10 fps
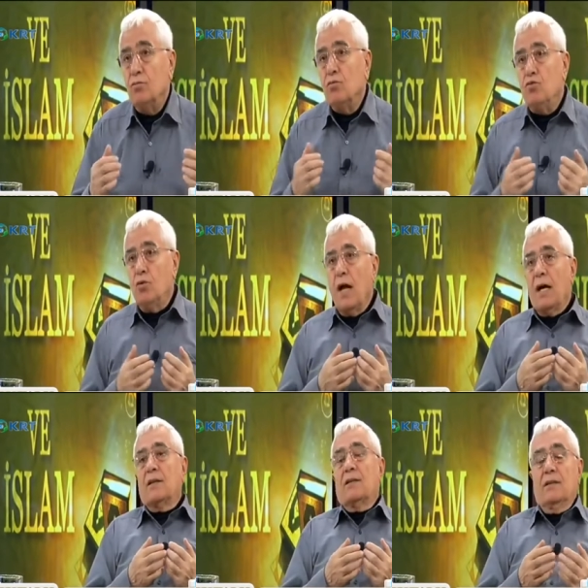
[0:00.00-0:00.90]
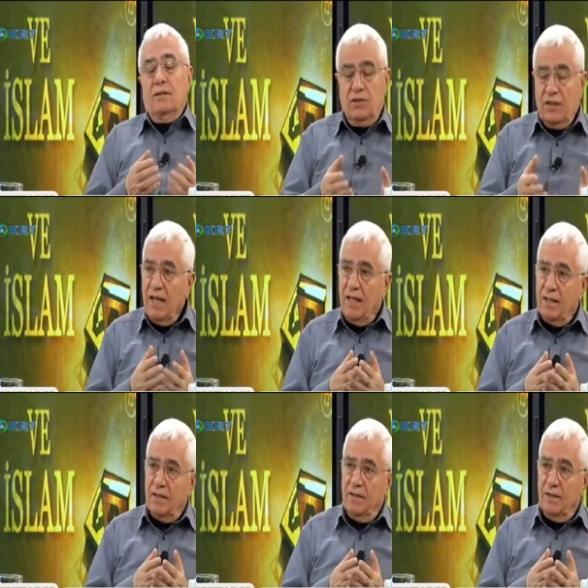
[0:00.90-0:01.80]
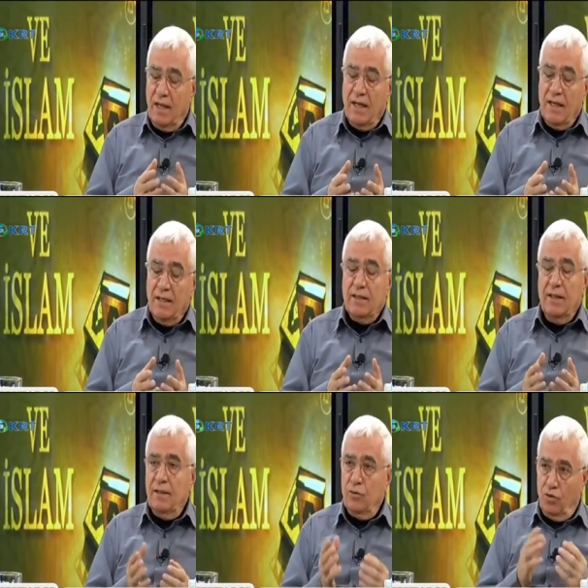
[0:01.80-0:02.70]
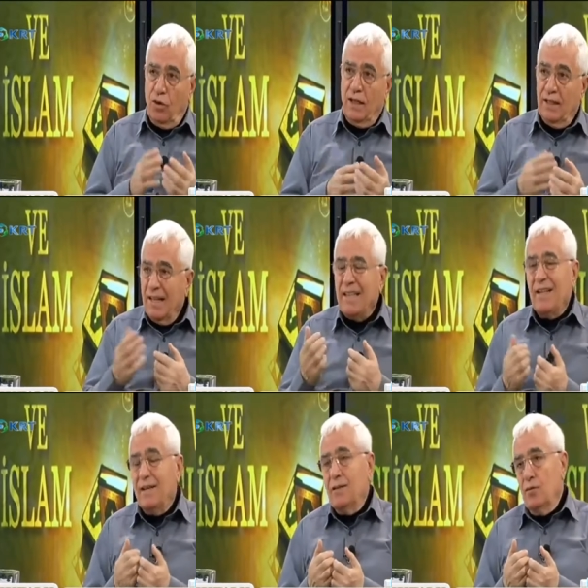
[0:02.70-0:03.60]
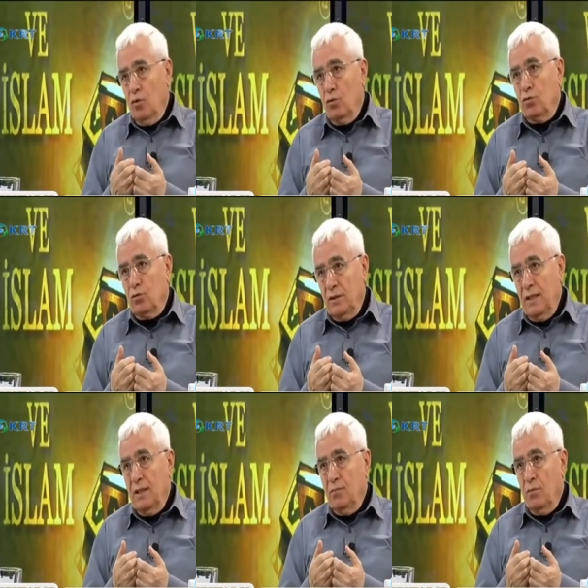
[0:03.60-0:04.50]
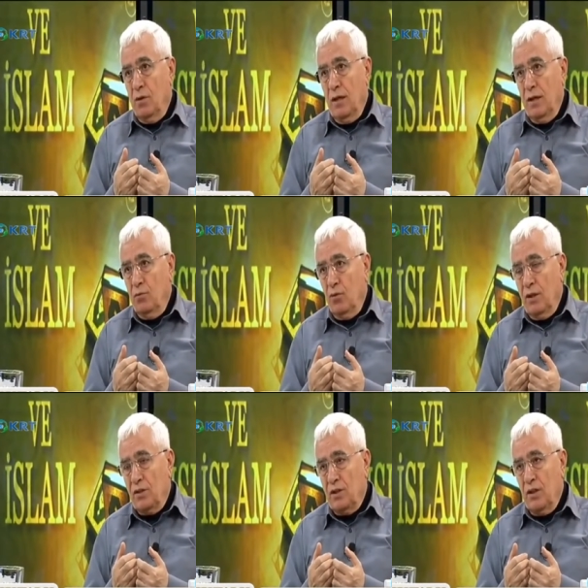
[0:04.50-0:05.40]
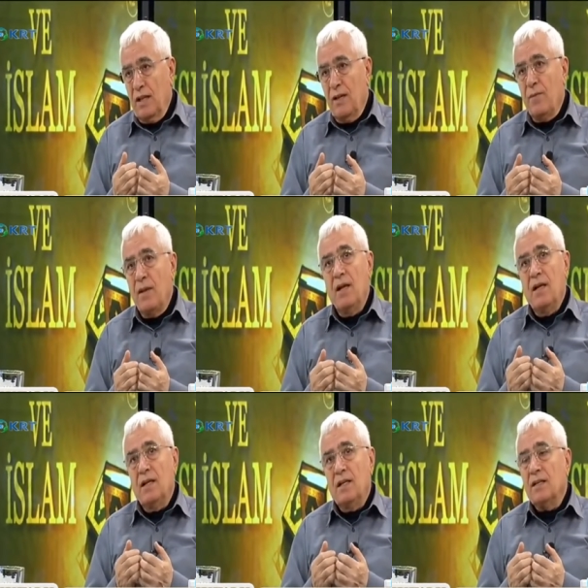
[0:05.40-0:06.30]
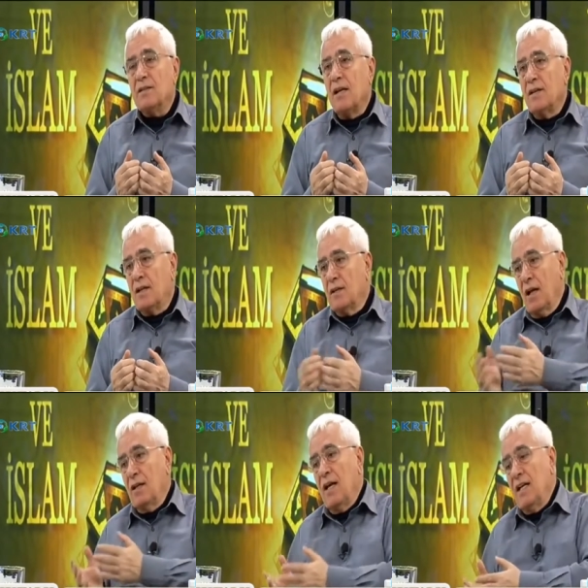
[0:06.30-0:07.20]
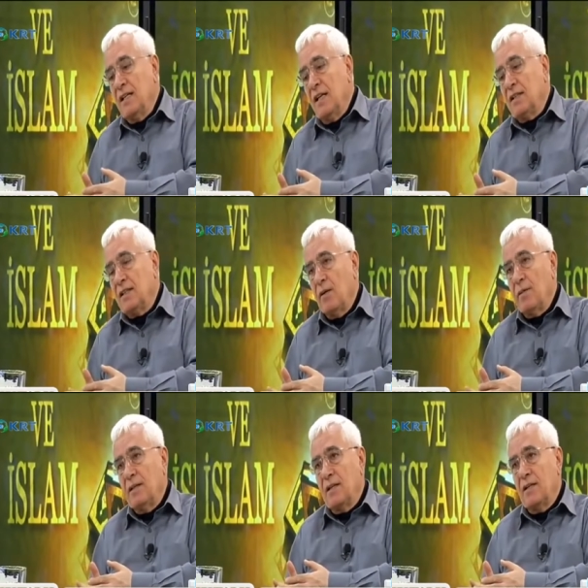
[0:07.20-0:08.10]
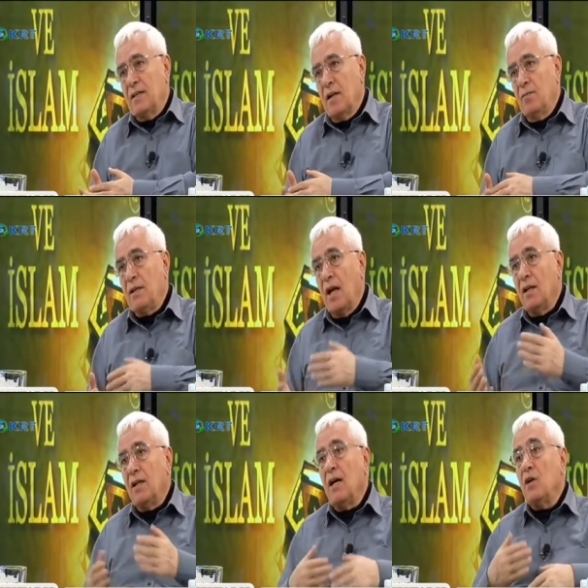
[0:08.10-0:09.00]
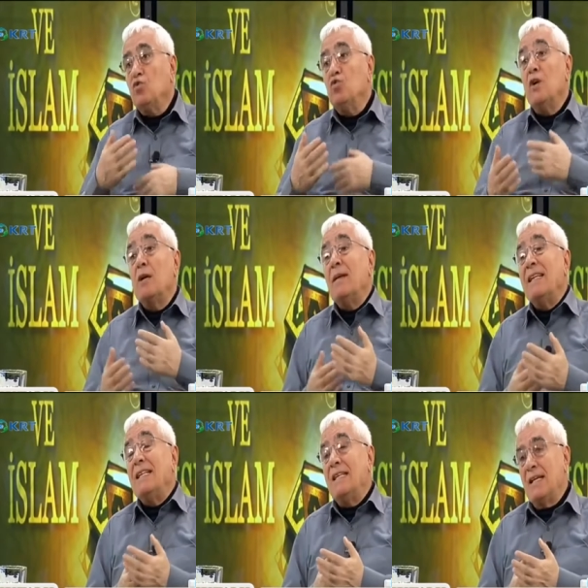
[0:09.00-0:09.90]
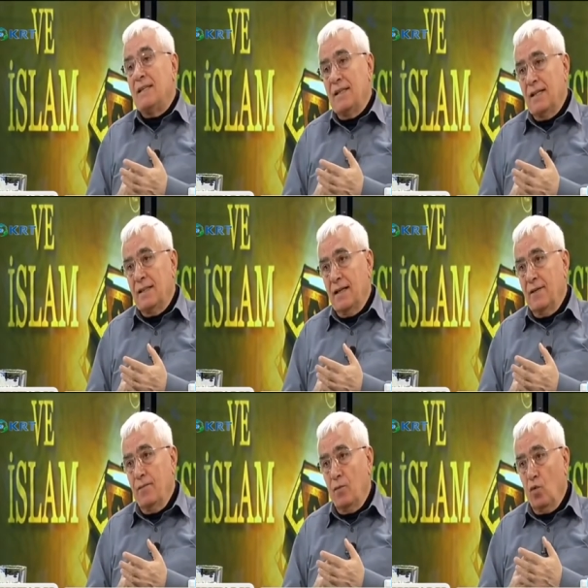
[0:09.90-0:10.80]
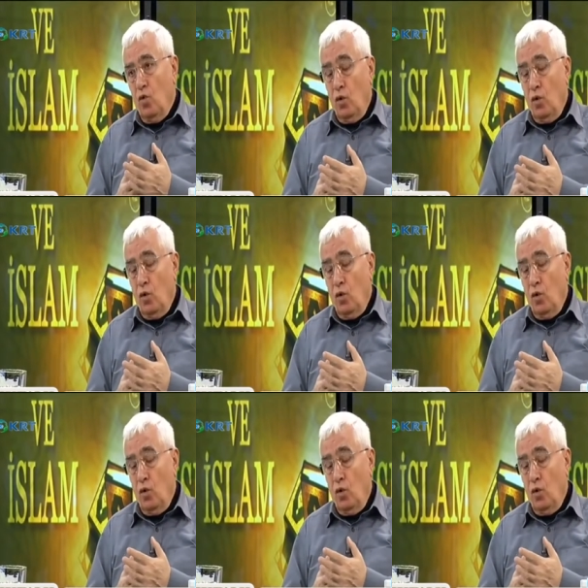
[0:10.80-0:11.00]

kul haklı şeyler genellikle şöyle neden olur diyeyim yani evet. böyle şeyde insanların Allah'a inandık demelerine rağmen Allah'a güvenmediklerinden ha, de güvenmedikleri